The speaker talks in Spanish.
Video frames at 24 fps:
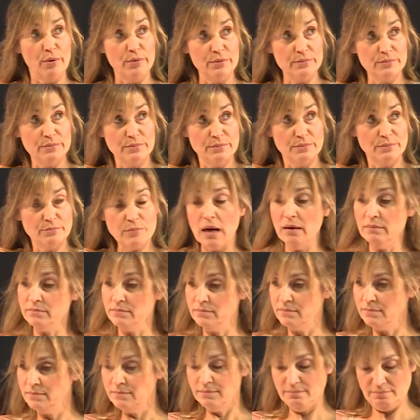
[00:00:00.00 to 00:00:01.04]
problema
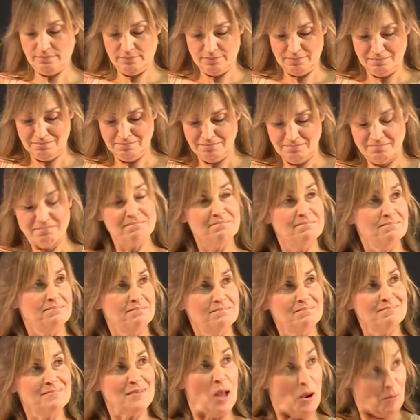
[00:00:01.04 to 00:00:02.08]
que se ha
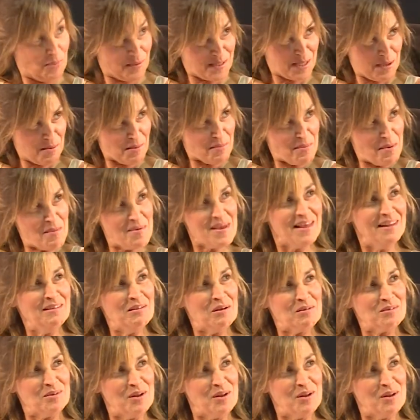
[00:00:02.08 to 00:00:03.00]
extendido durante todo este